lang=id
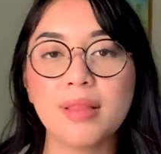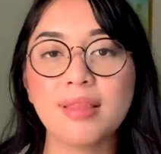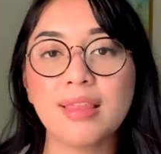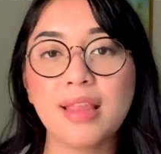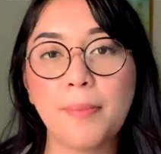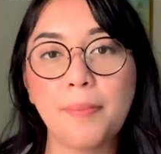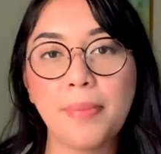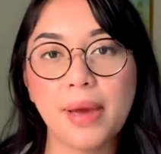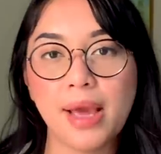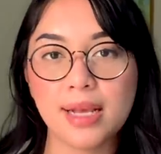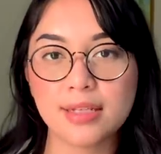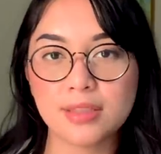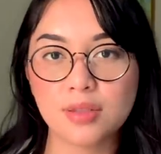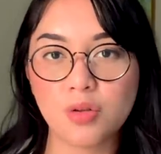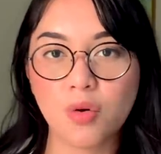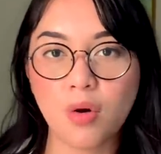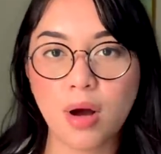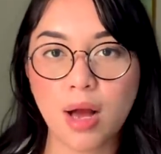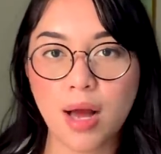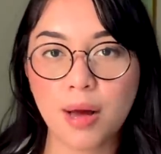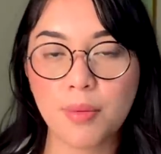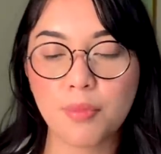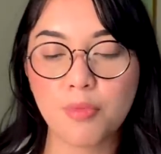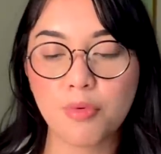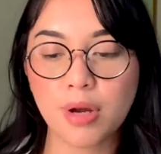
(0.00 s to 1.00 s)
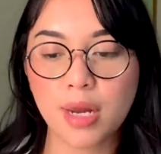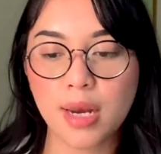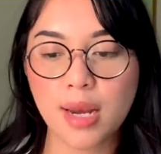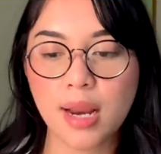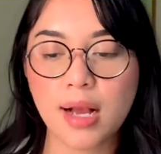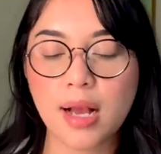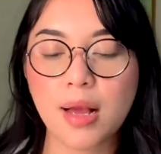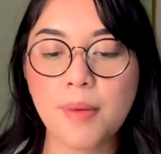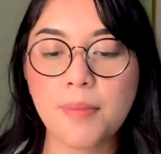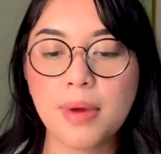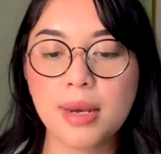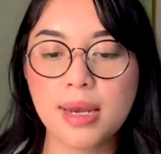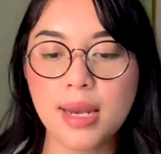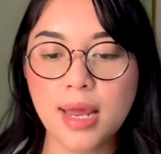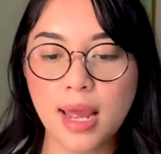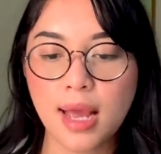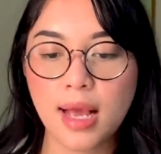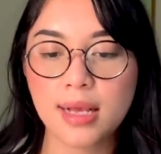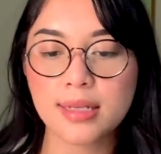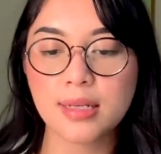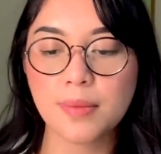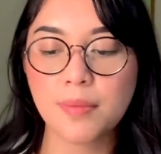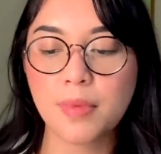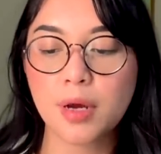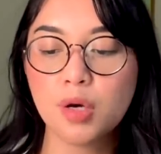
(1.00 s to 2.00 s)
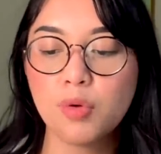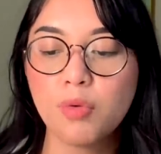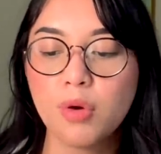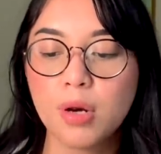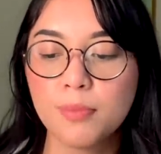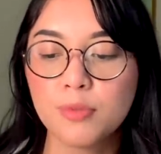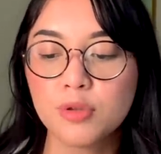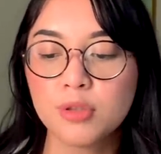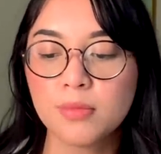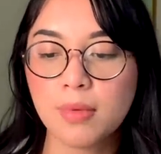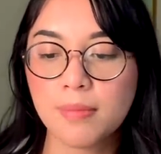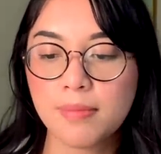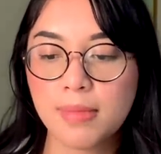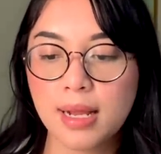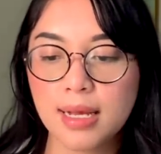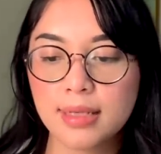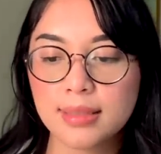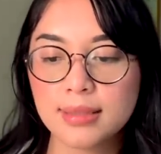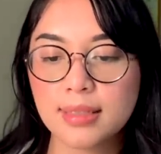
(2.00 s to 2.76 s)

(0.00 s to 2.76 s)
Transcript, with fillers: TPS doang mungkin agak beda ya sama 2019